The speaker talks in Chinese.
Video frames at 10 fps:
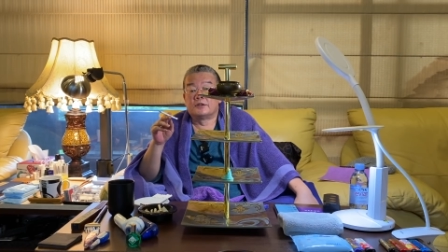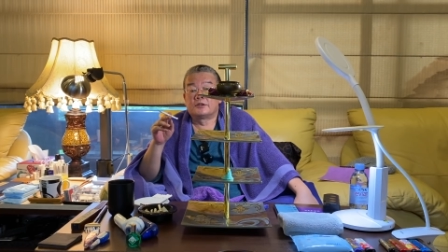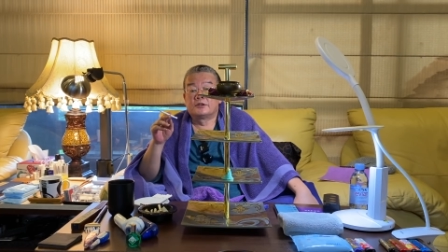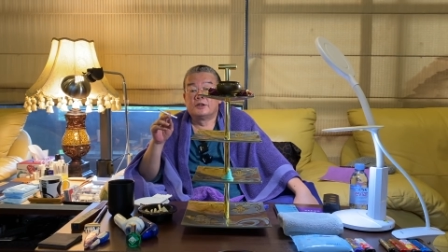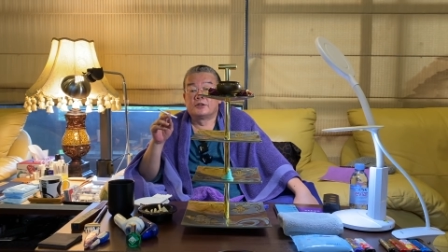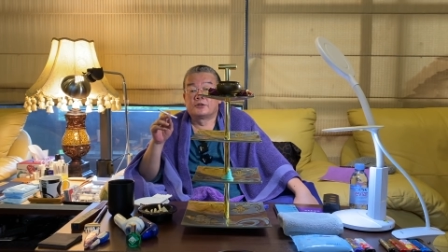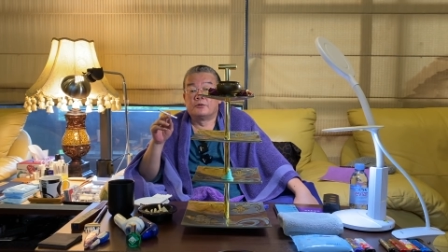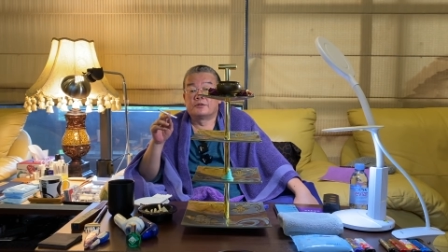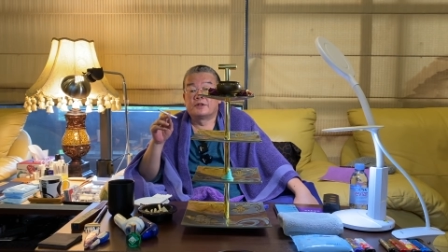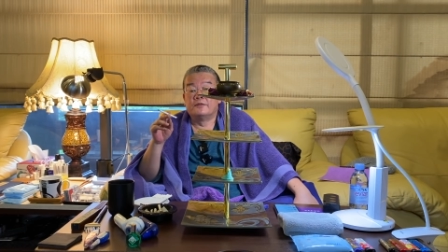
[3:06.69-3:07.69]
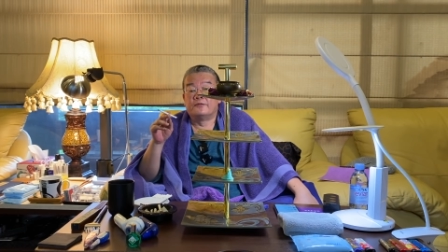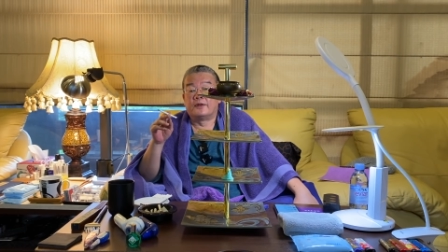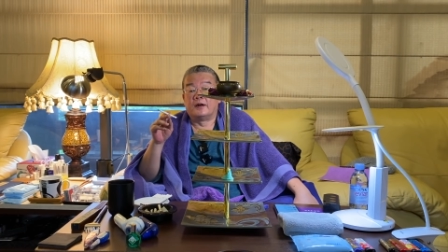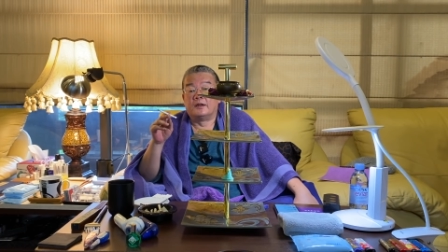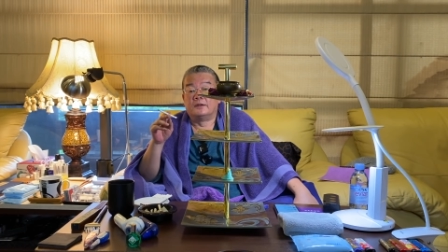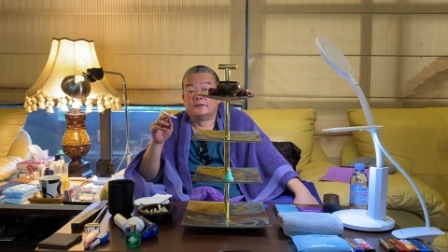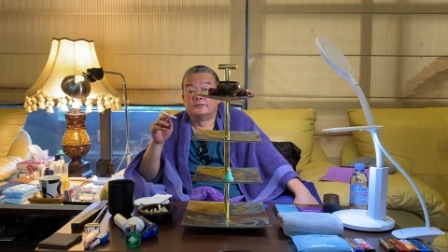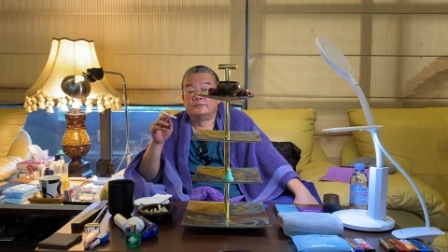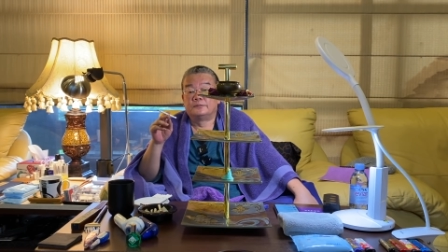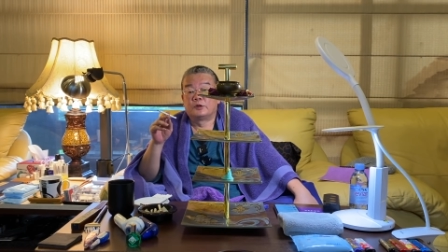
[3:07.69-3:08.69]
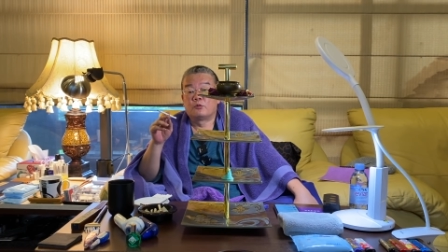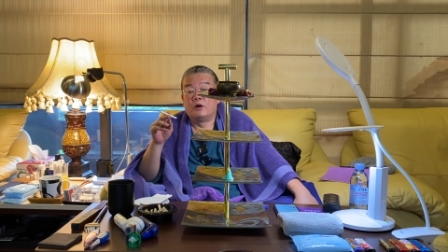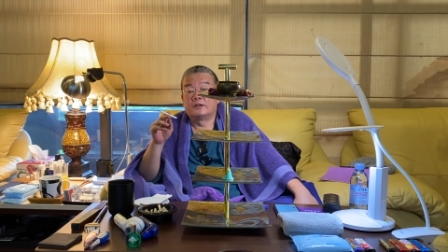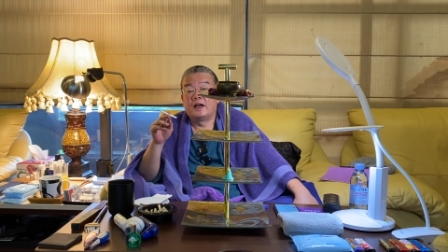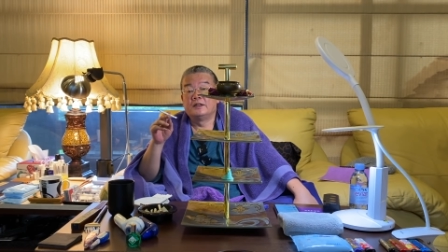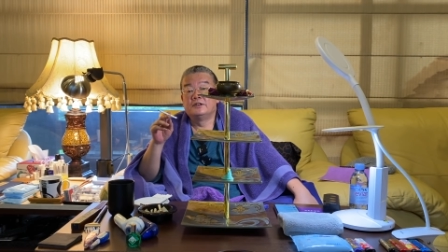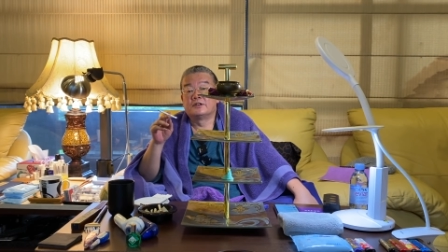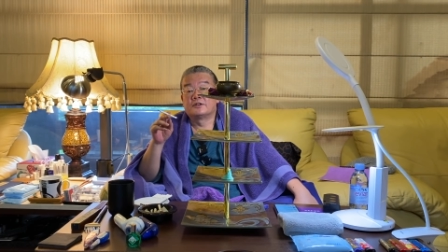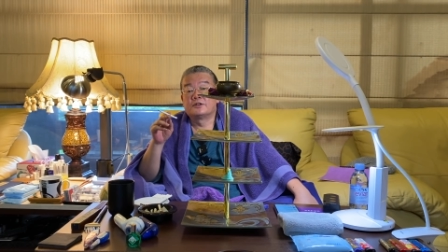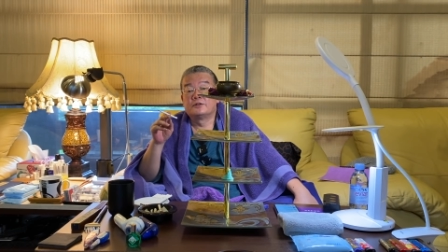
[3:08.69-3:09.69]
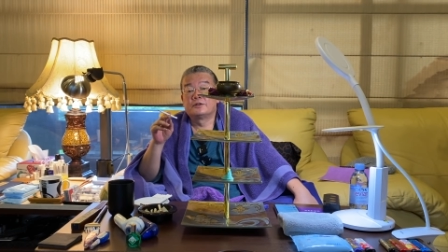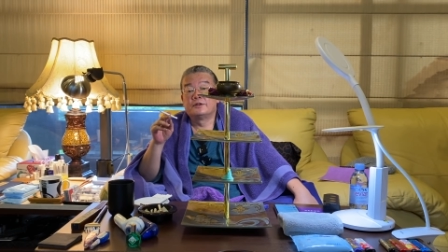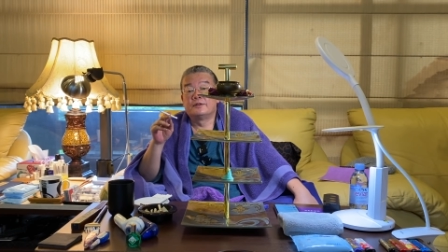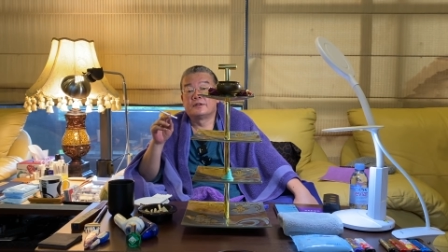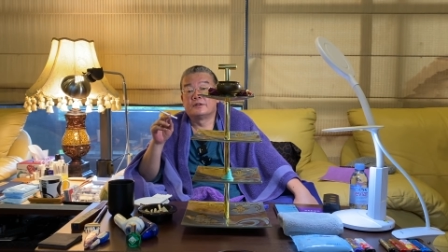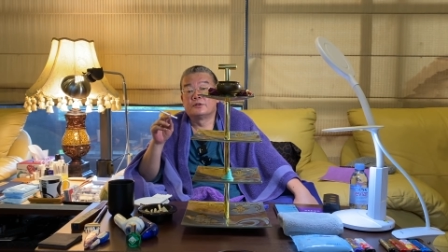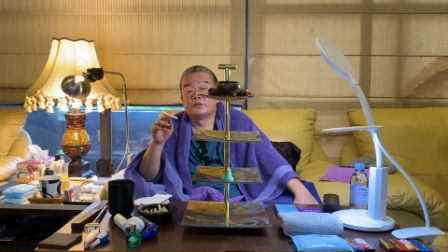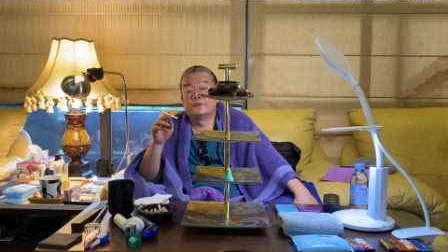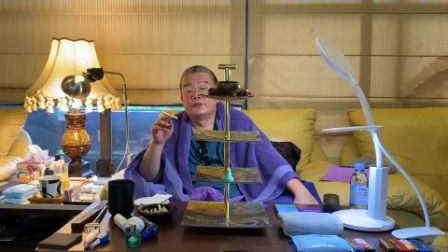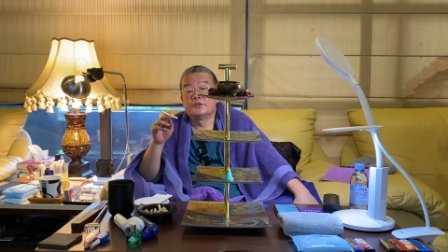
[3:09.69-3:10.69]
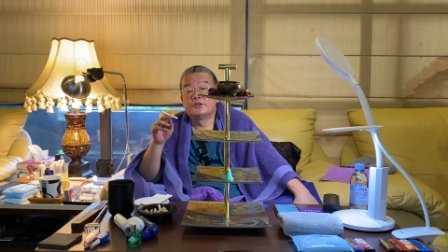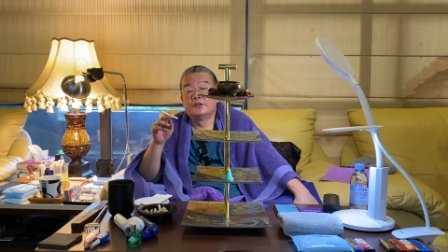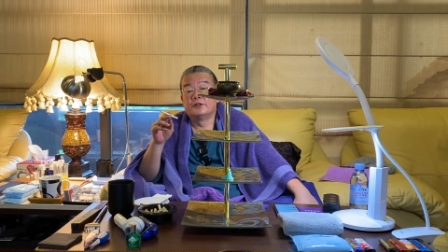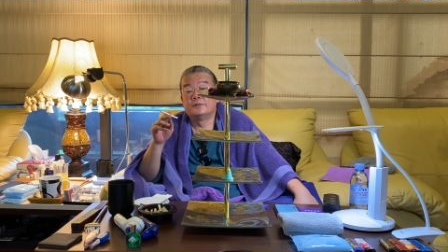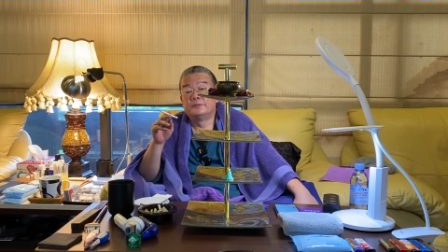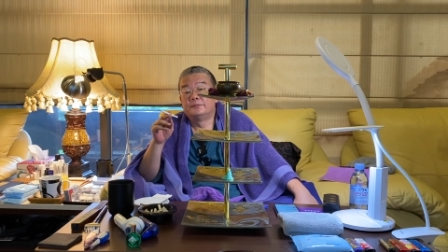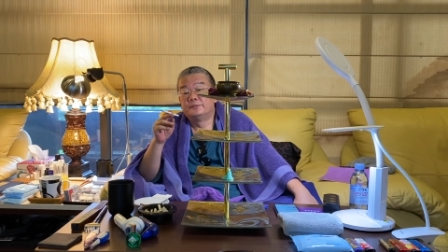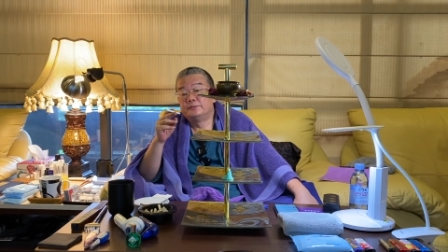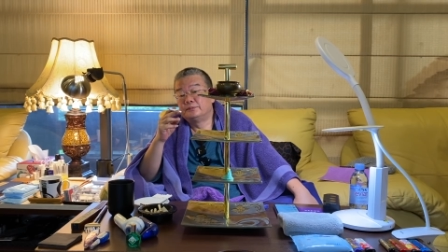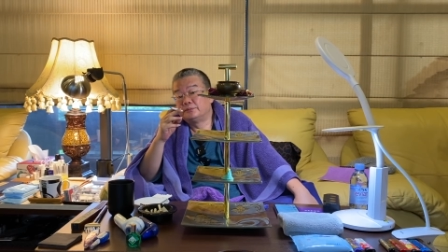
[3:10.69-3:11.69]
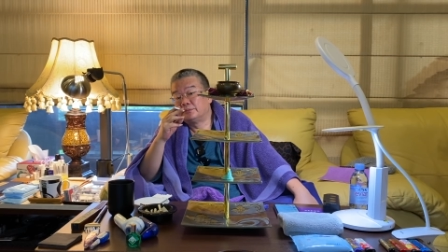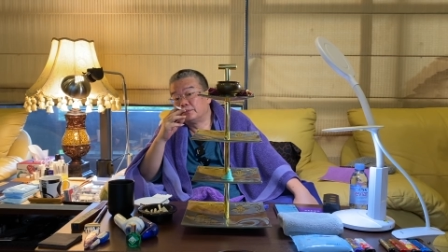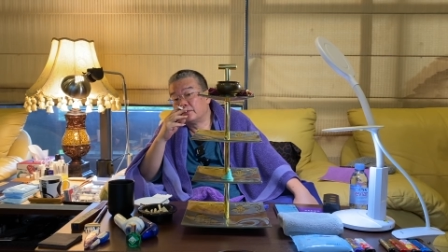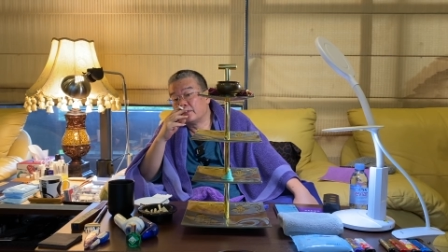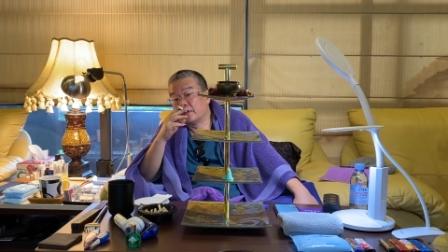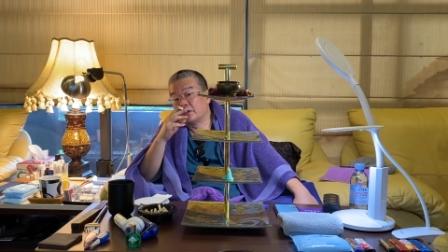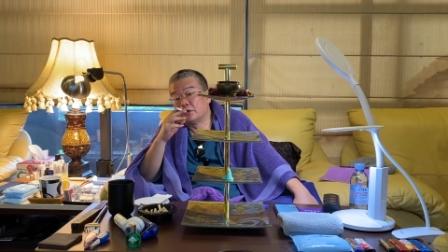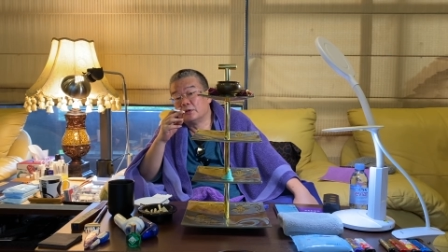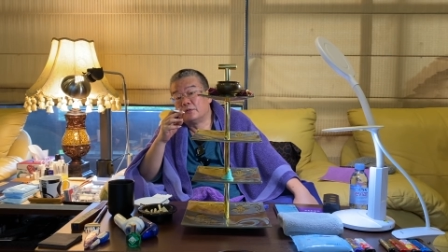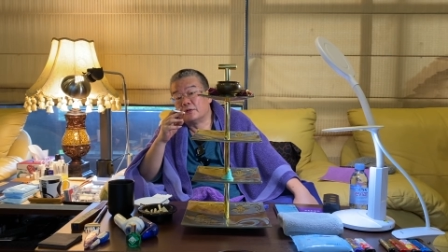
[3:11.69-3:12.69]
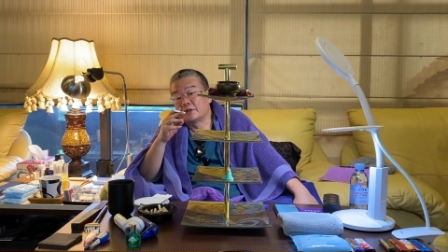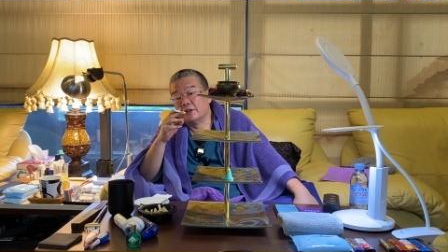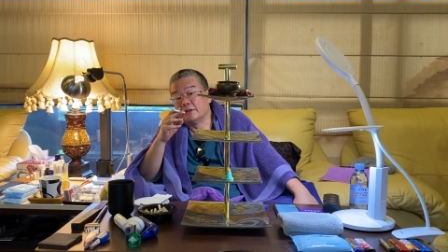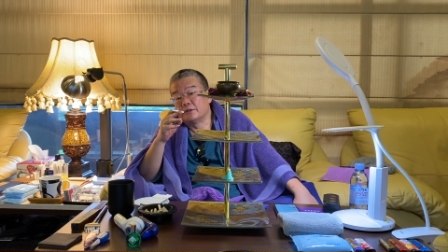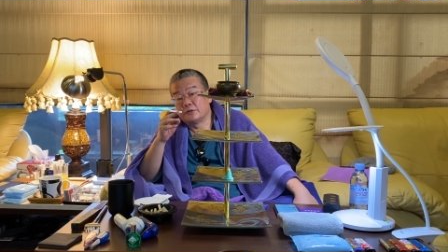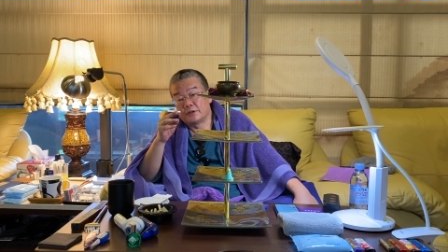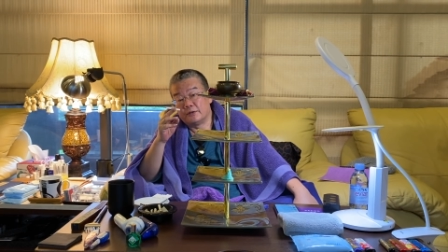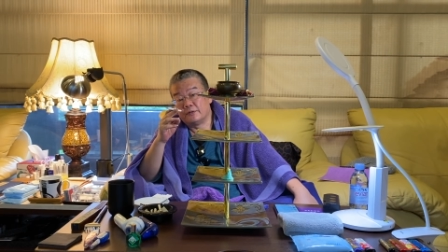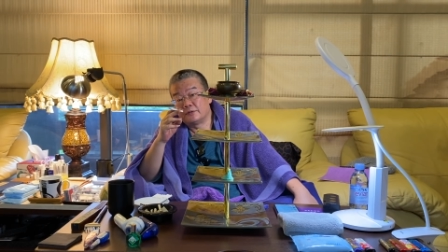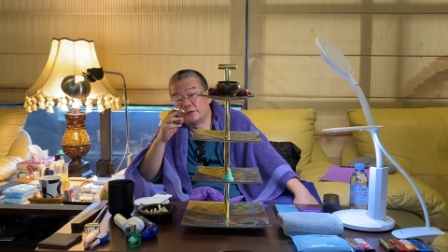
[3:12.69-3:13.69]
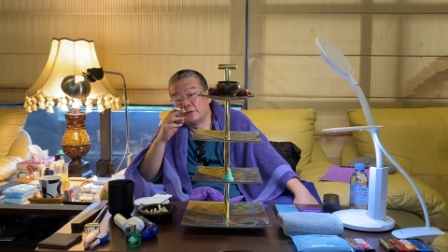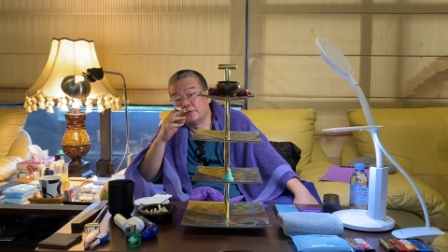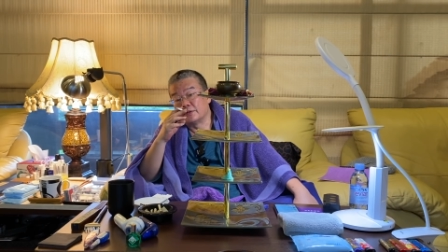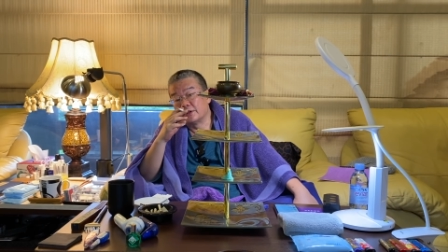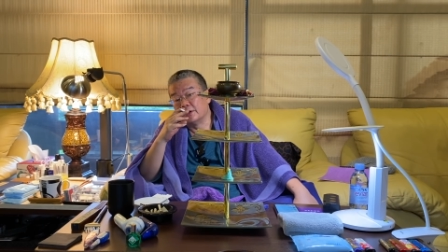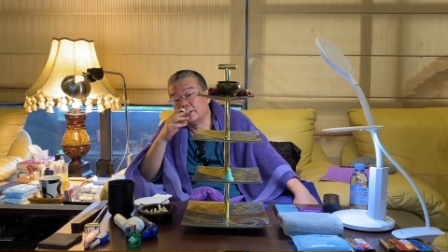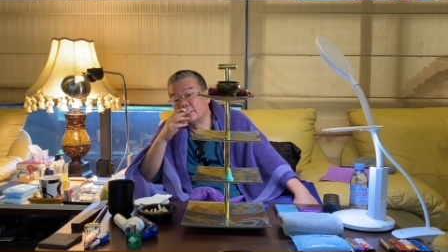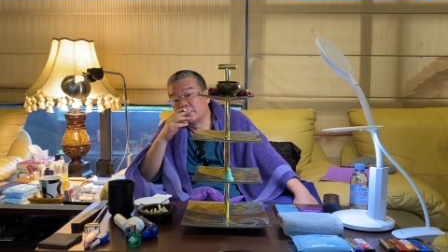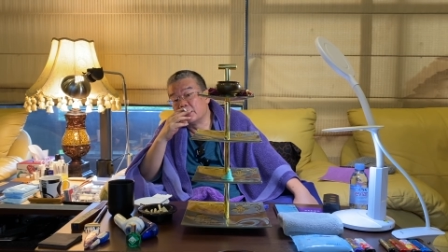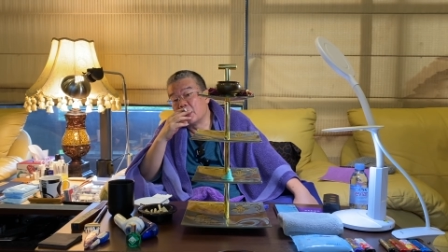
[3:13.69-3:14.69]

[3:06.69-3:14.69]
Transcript: 摄受正法，广大译者，摄受正法讲的就是佛性了，就是佛圣，就讲就是佛圣的意思，